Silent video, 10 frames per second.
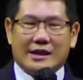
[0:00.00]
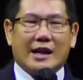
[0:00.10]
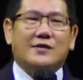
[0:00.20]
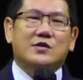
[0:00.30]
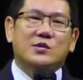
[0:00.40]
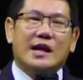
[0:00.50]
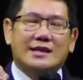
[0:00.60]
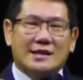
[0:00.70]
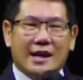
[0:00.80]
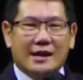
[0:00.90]
nafsu
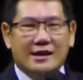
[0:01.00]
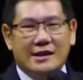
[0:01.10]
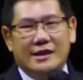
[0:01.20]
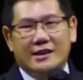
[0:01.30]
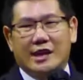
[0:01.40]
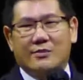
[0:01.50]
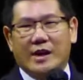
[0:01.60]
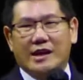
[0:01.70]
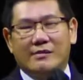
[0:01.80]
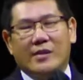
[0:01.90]
dasar
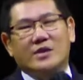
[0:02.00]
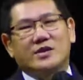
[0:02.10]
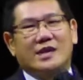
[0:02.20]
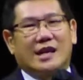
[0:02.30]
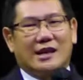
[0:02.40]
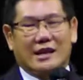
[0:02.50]
daripada manusia.